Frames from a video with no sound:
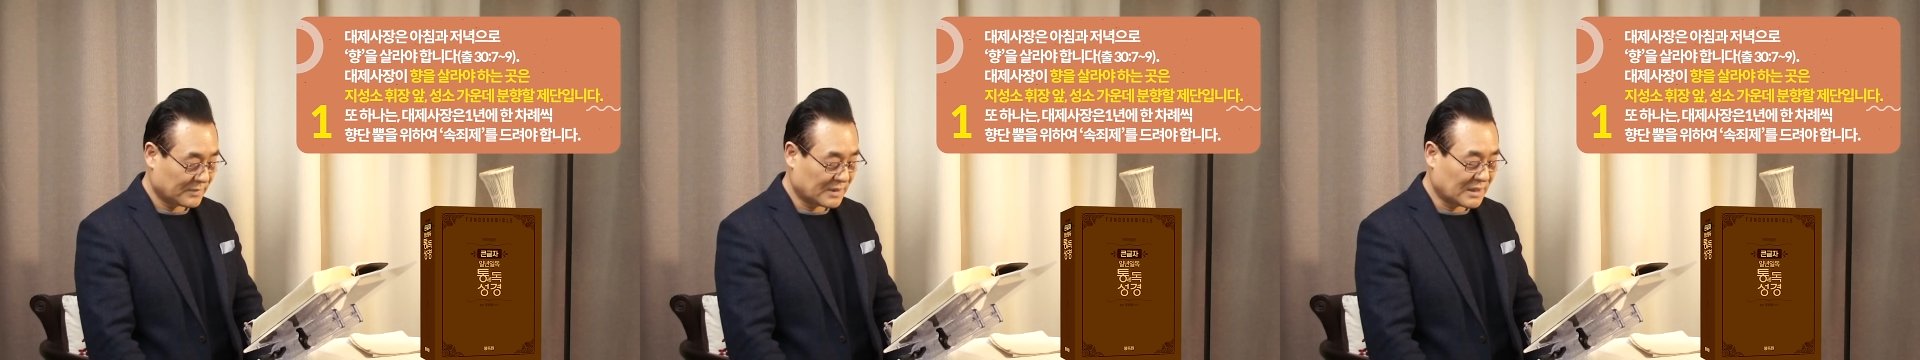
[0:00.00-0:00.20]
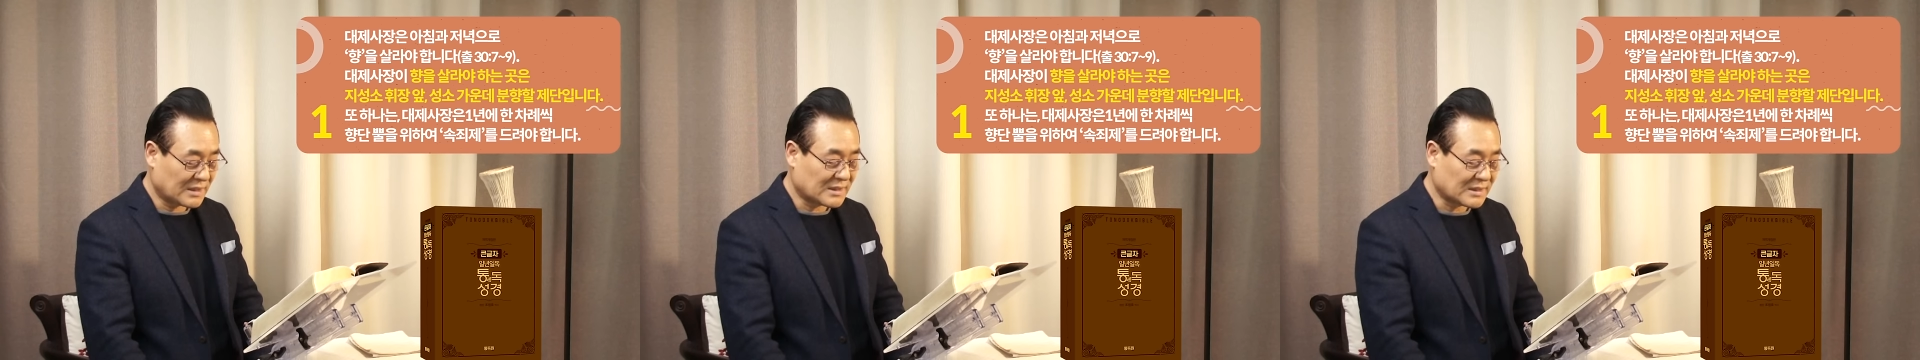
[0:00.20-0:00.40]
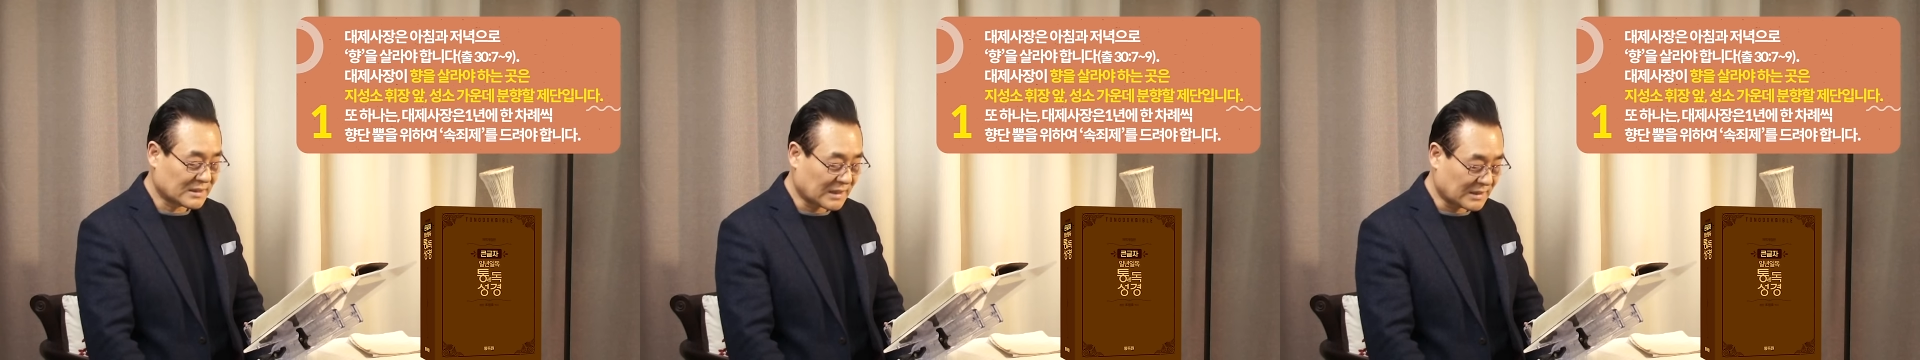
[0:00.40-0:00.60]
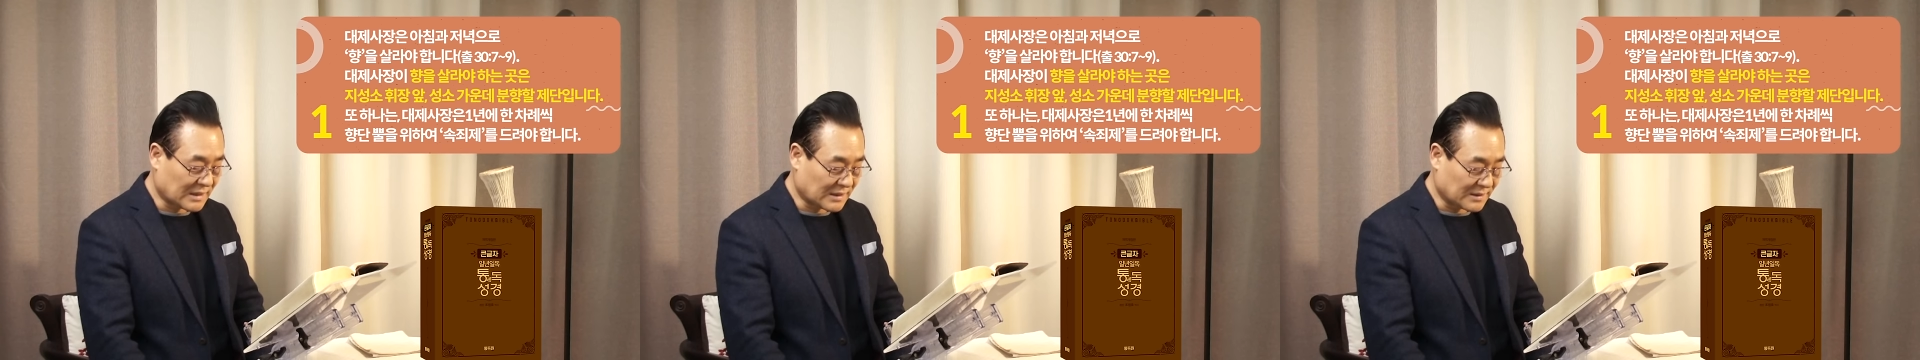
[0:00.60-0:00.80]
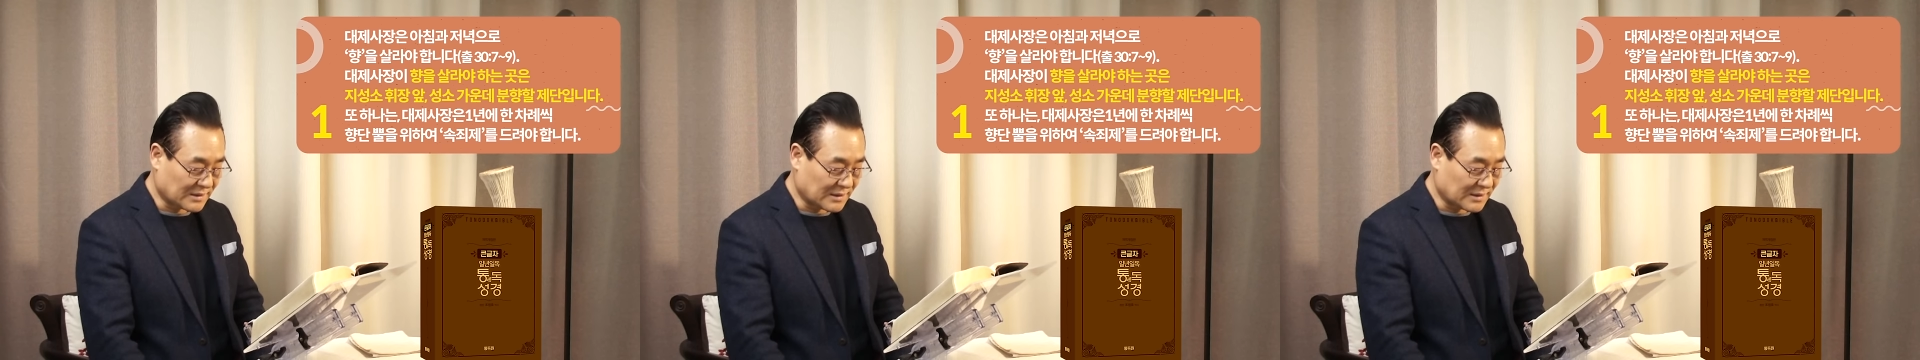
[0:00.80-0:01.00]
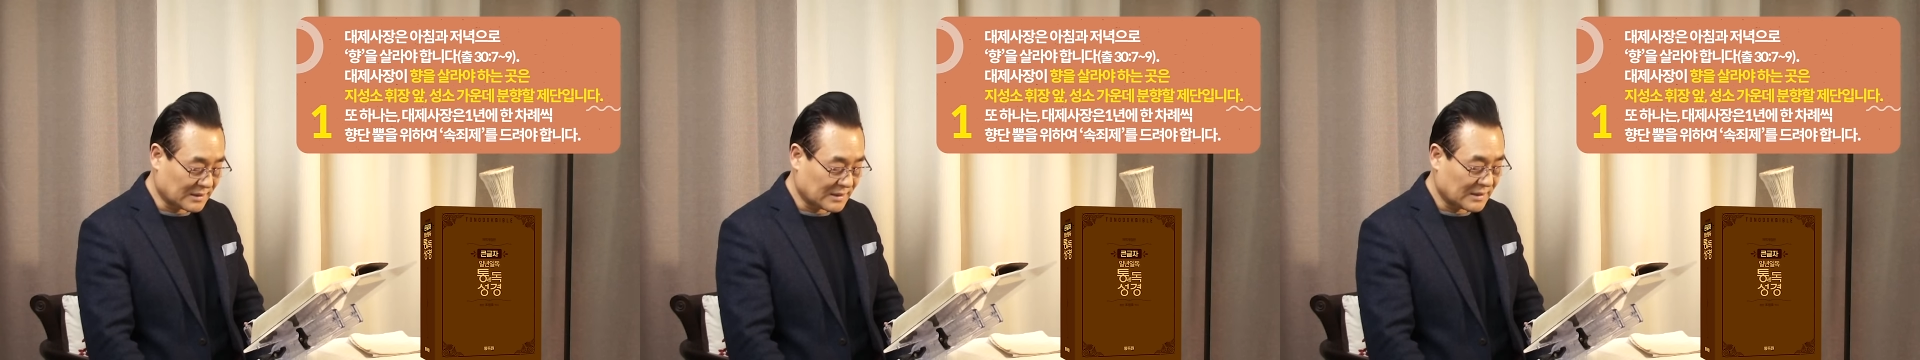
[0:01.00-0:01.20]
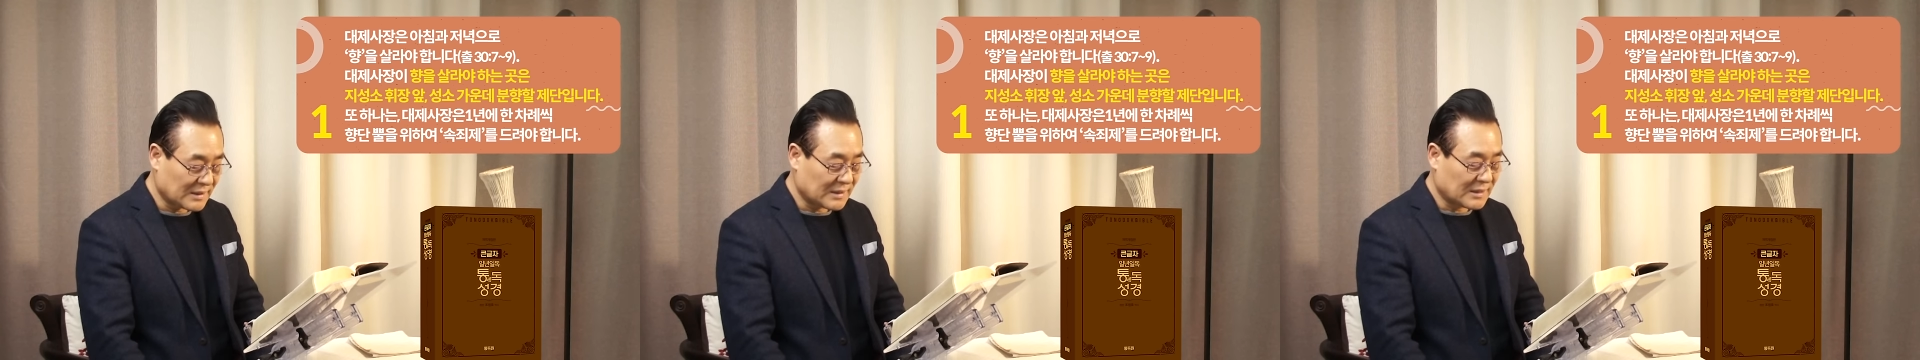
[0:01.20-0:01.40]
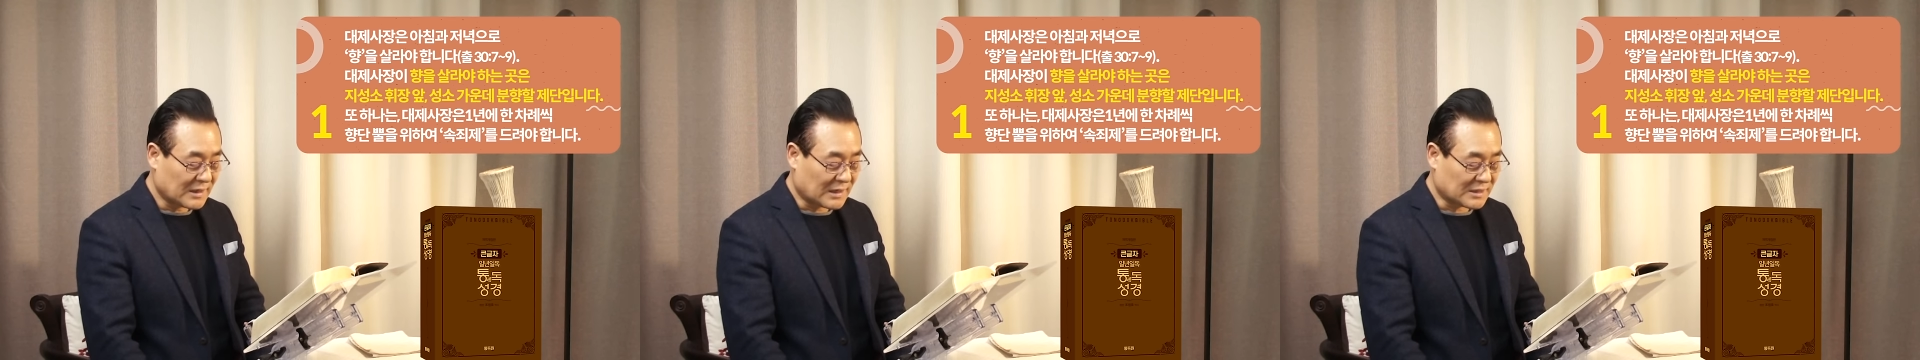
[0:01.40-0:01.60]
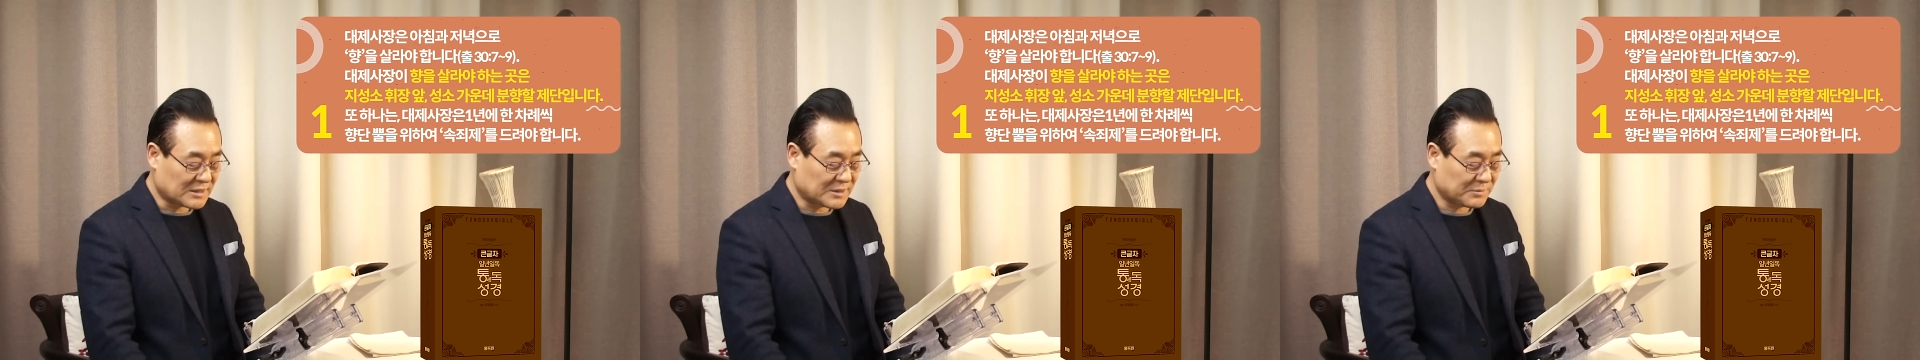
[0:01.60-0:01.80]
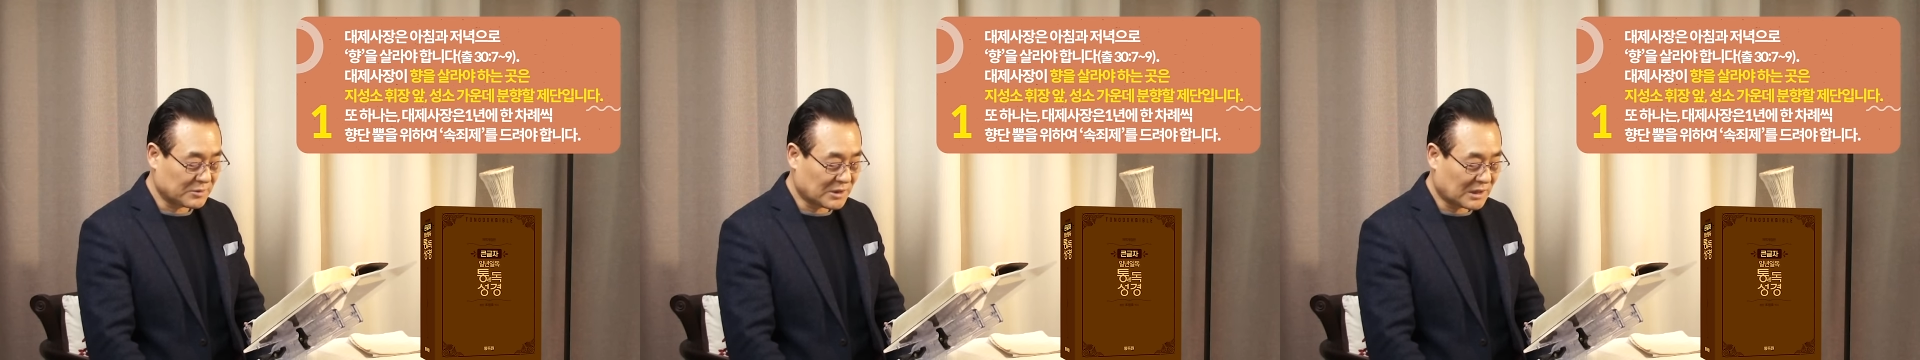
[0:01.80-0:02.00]
대제사장은
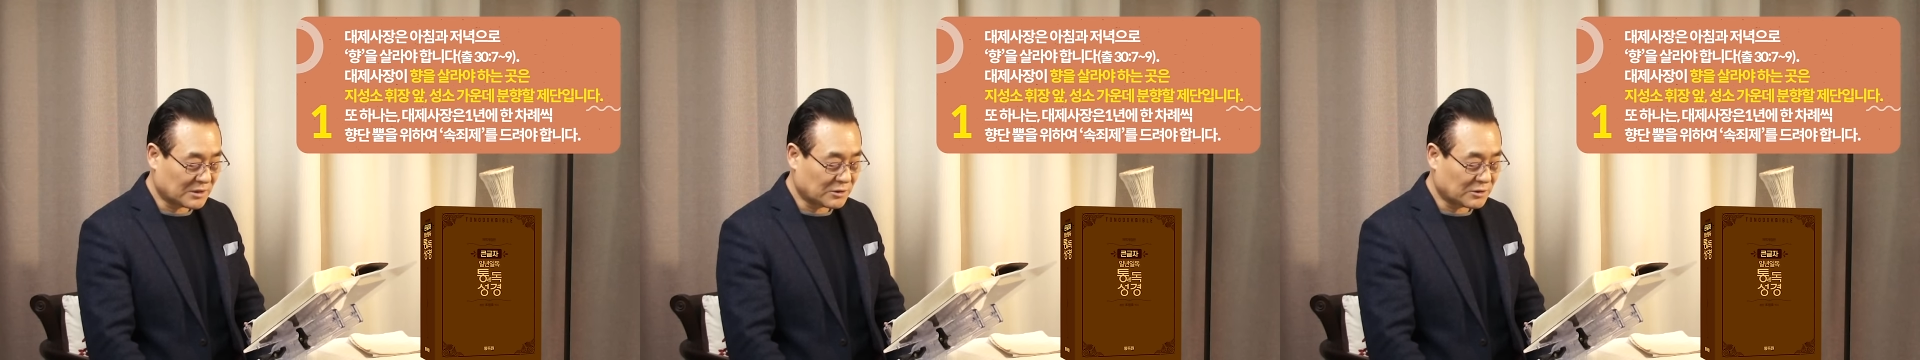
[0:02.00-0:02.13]
아침과